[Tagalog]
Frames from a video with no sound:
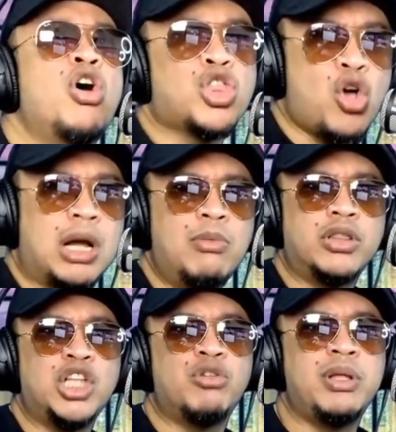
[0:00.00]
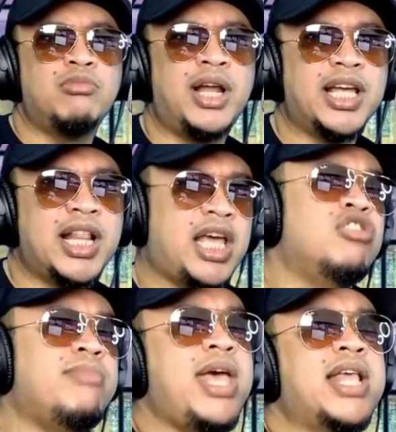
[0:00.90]
O ito, gamot, inumin mo lang yan
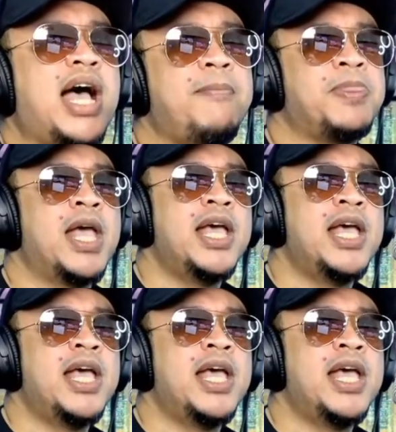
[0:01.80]
ng inumin ha.